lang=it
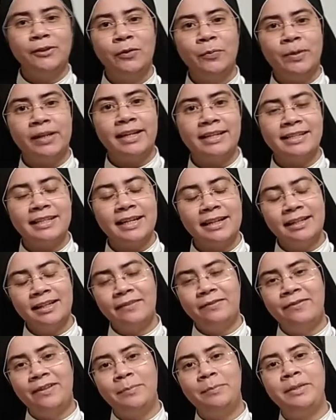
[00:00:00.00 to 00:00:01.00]
come la
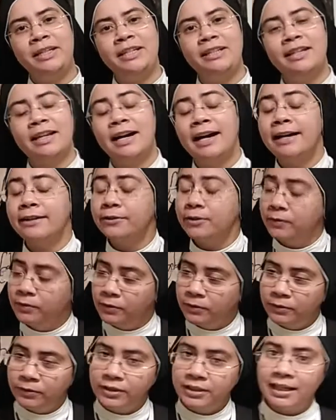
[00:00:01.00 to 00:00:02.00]
Sacra Famiglia ha
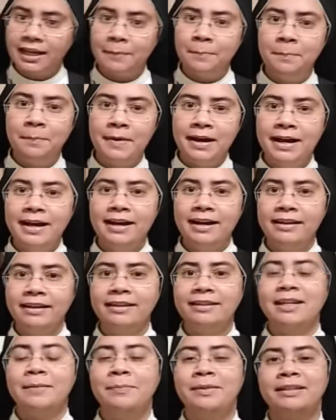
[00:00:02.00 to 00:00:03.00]
dovuto
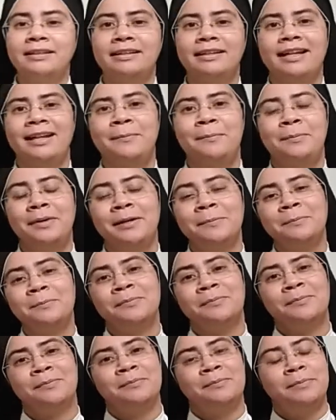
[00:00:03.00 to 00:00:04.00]
scappare da
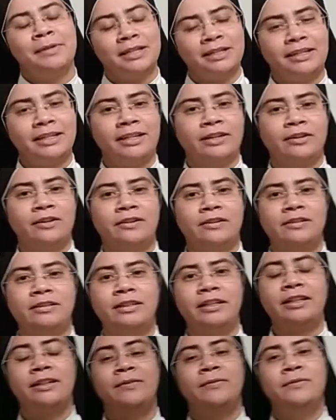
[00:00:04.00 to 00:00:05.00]
Betlemme perché
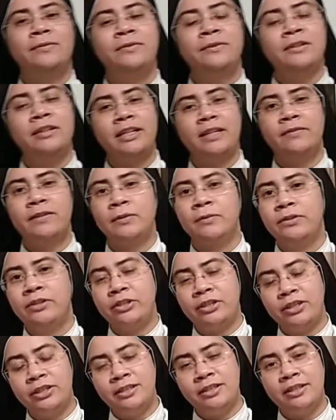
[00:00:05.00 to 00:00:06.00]
Erode voleva
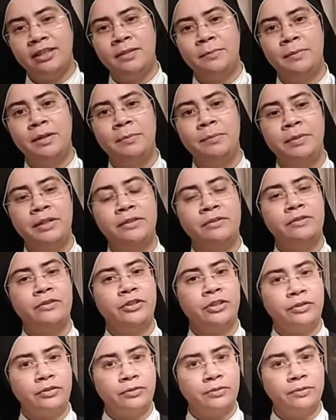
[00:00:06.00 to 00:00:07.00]
uccidere il bambino
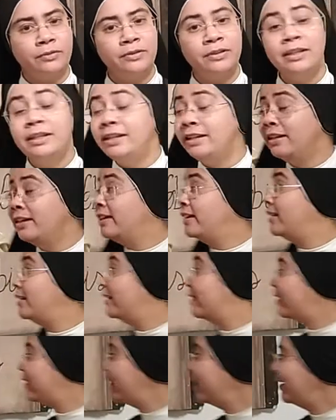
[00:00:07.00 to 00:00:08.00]
Gesù,
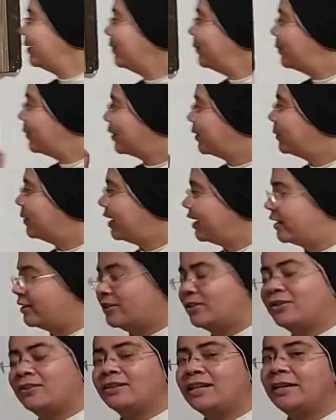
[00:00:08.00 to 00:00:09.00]
il re
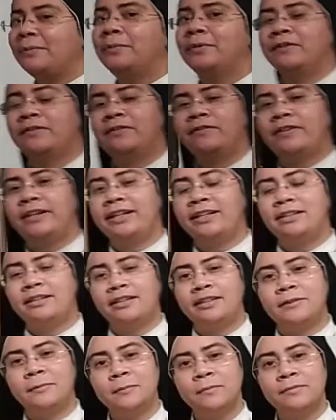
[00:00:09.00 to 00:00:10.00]
promesso dai
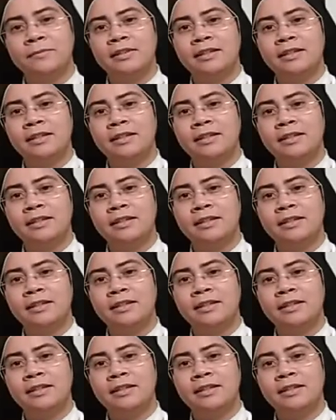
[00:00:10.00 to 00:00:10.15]
profeti.